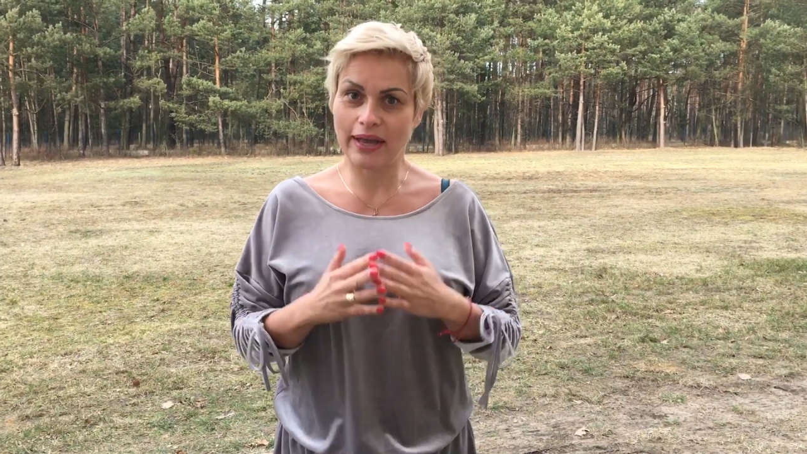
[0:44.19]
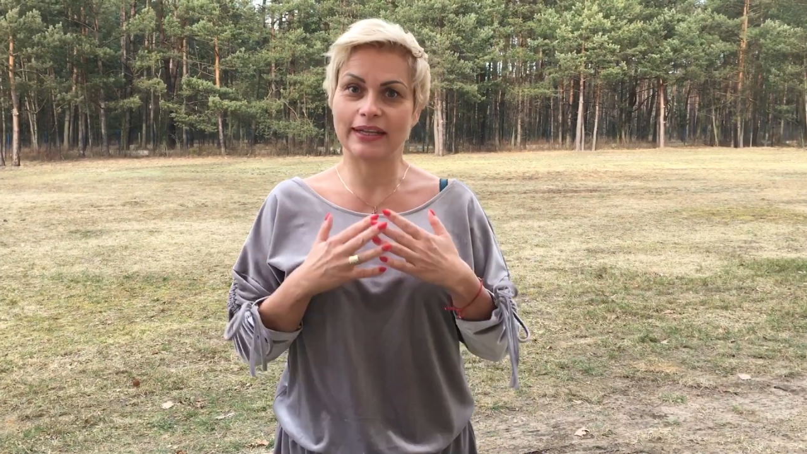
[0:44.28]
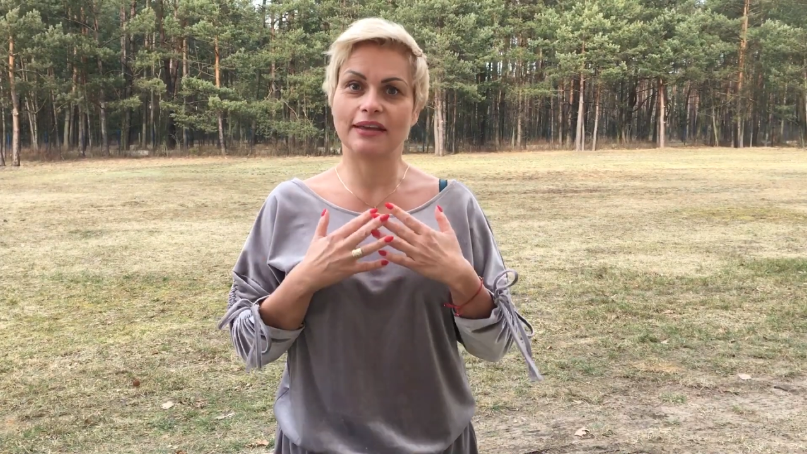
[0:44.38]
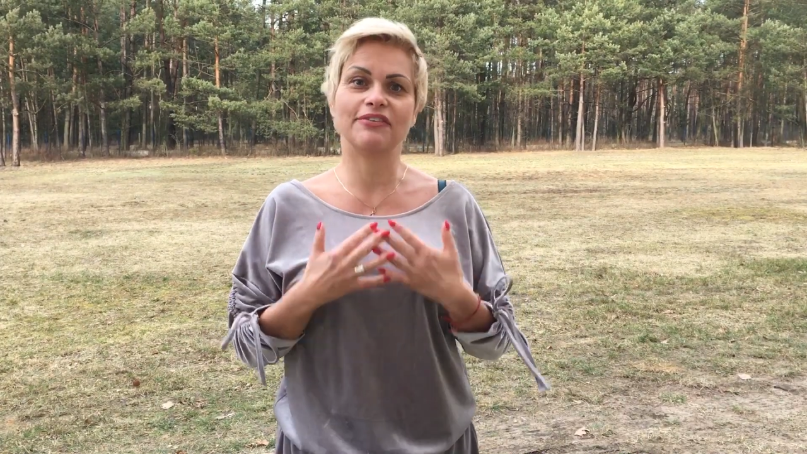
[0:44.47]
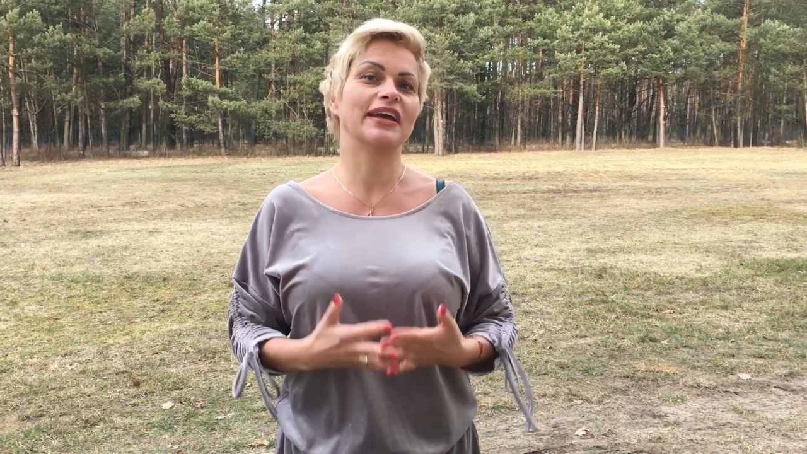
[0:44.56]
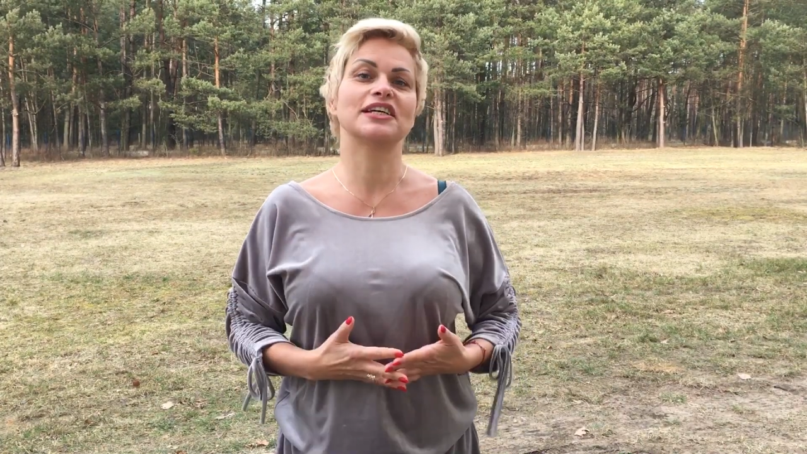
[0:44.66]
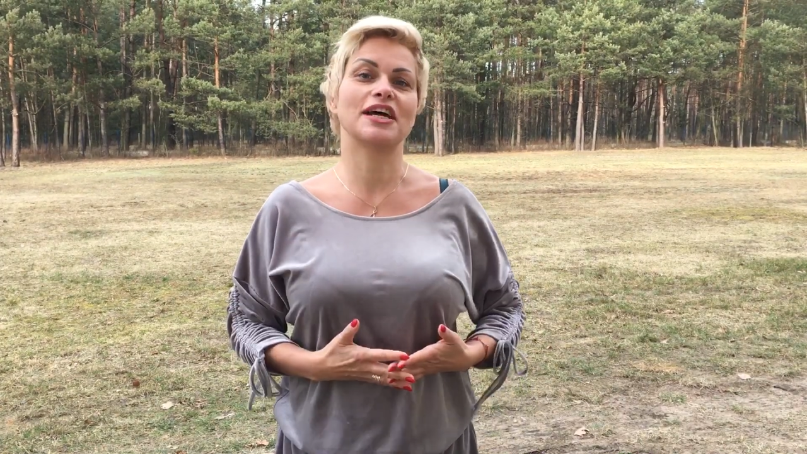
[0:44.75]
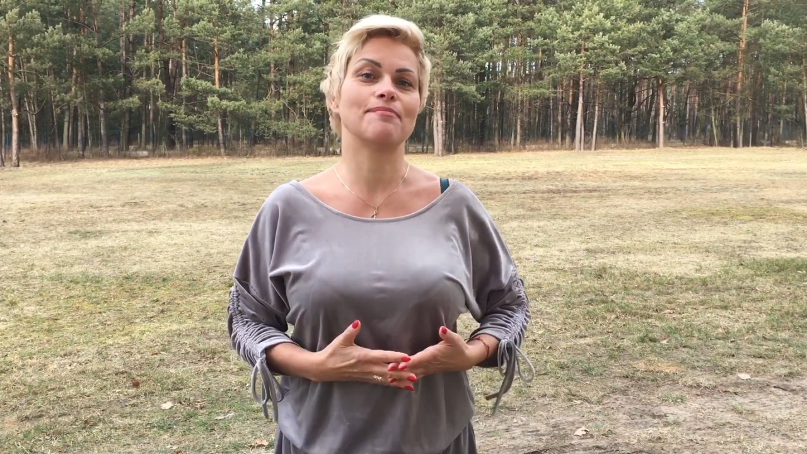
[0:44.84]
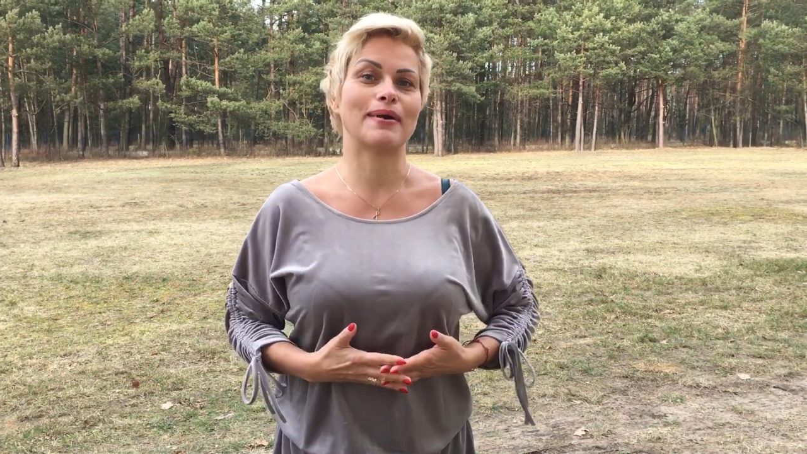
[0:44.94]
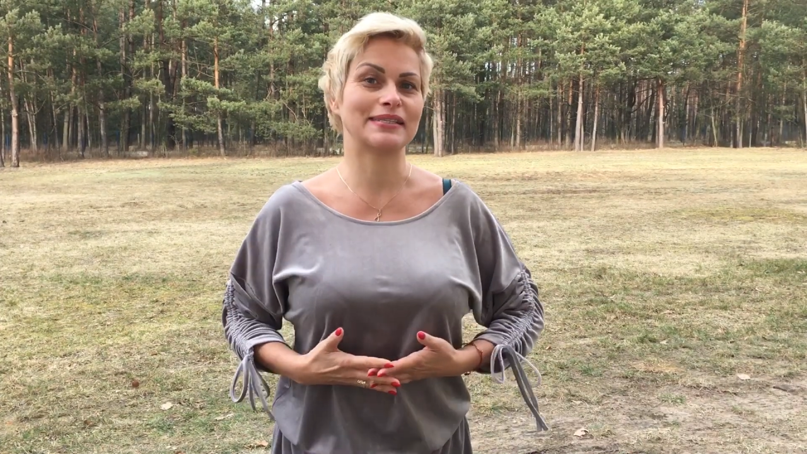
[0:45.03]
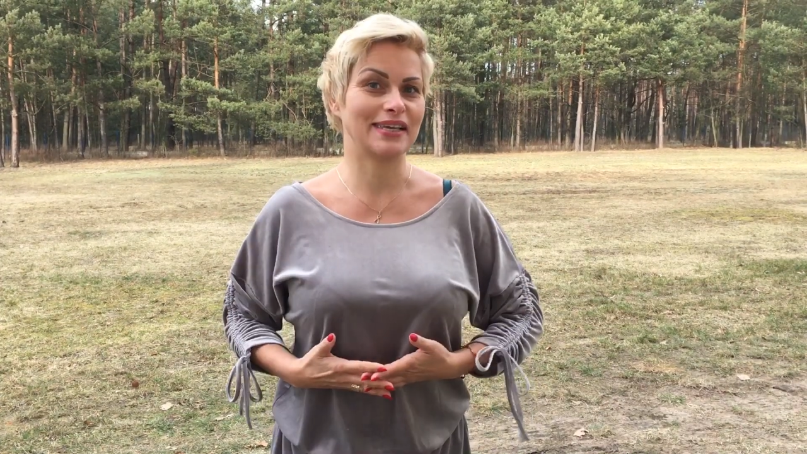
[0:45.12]
największa
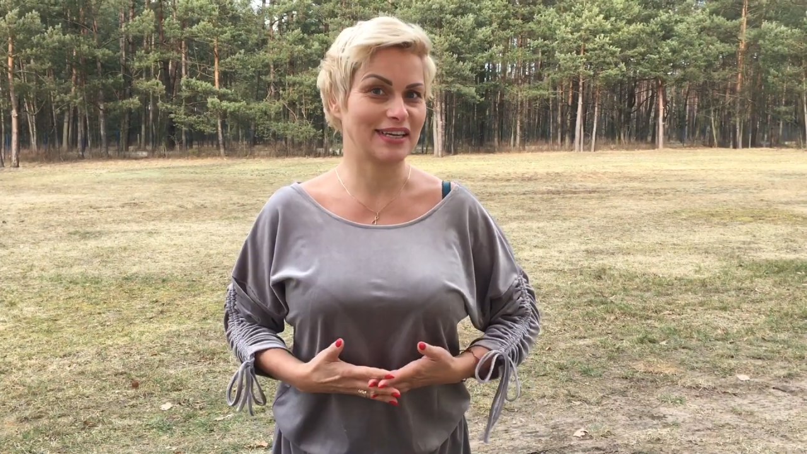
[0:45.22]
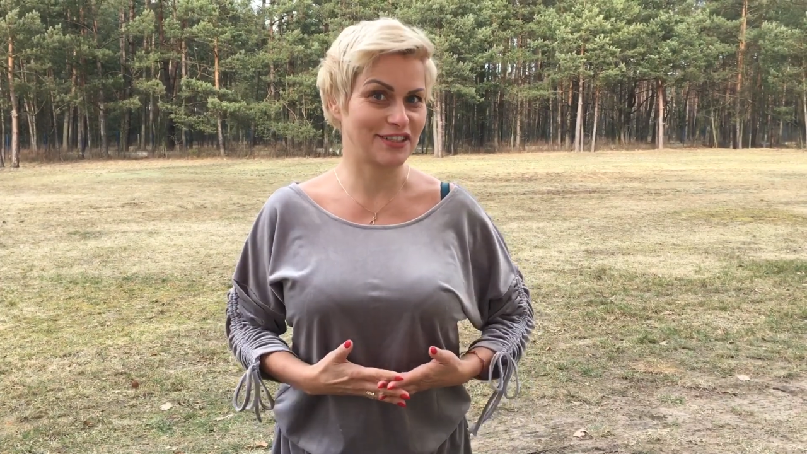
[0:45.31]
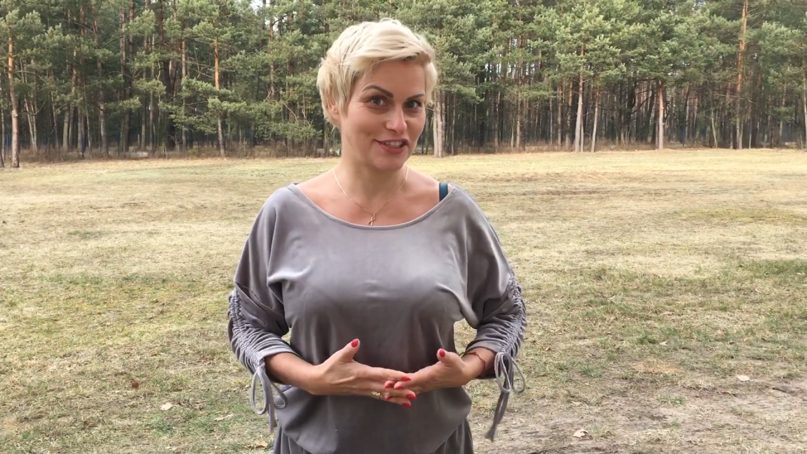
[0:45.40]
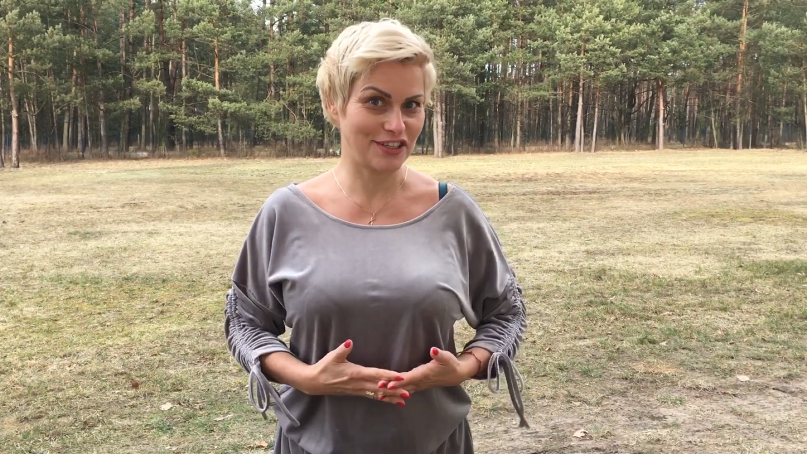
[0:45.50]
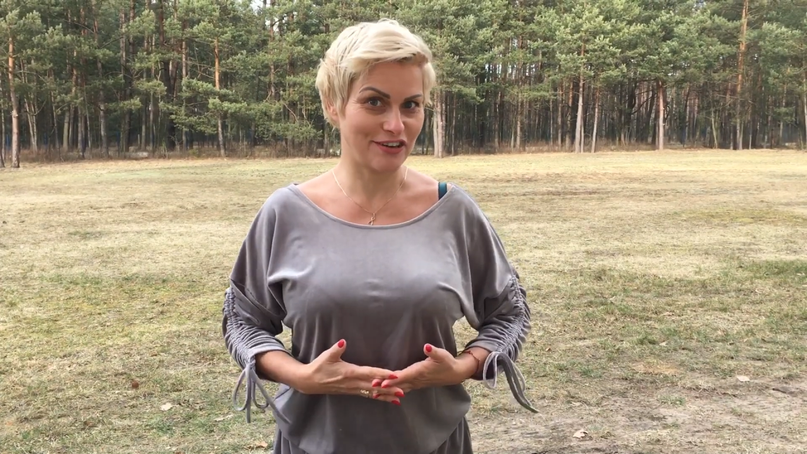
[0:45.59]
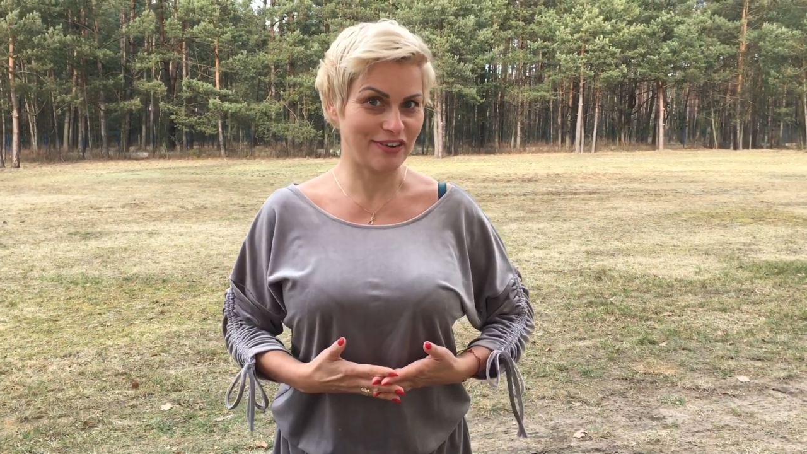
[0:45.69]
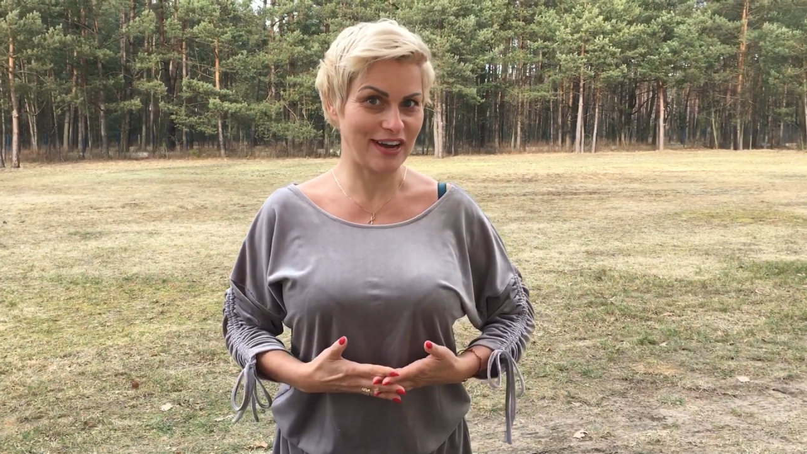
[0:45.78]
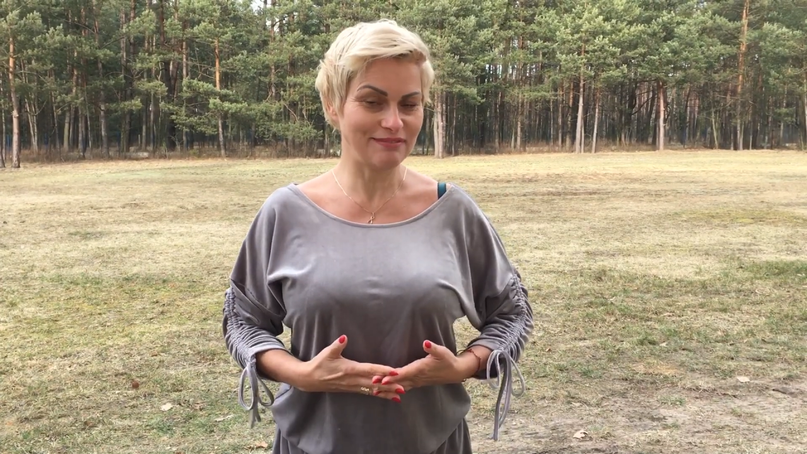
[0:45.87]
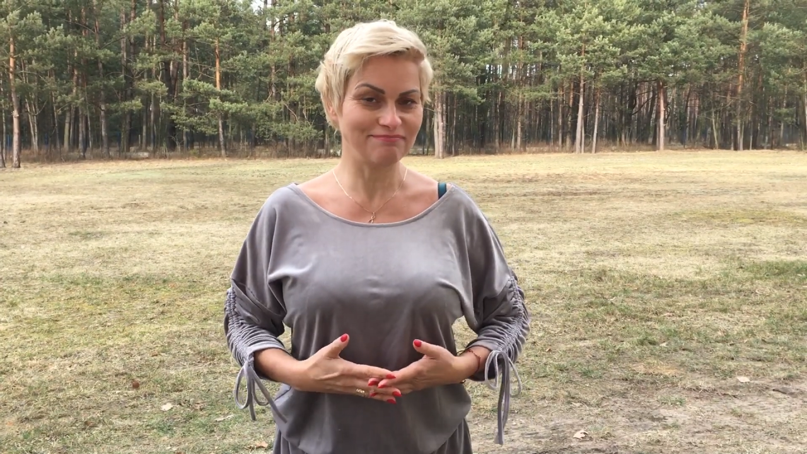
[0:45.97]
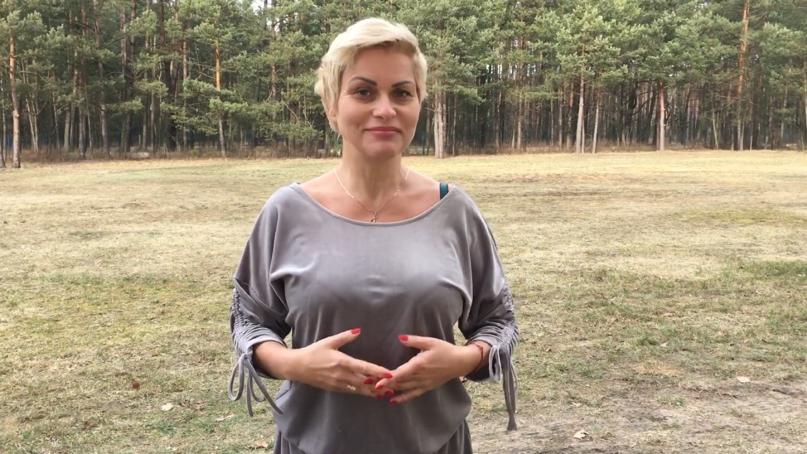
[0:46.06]
pasja życiowa,